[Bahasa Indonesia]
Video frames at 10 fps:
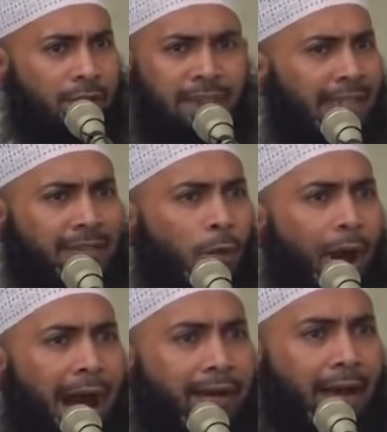Tidak tahu
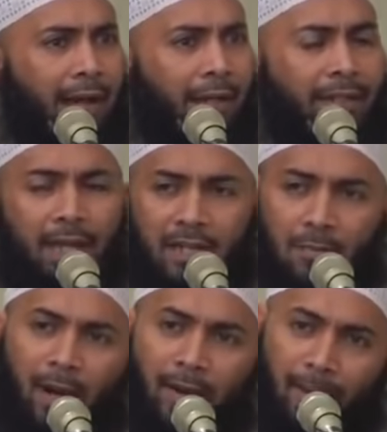arah hendak
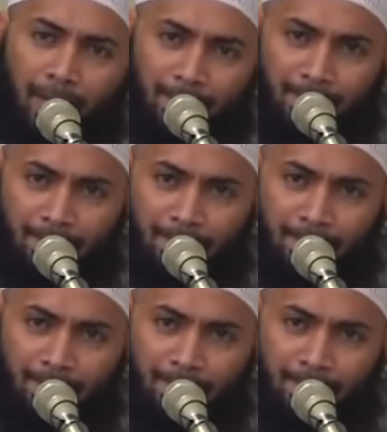kemana.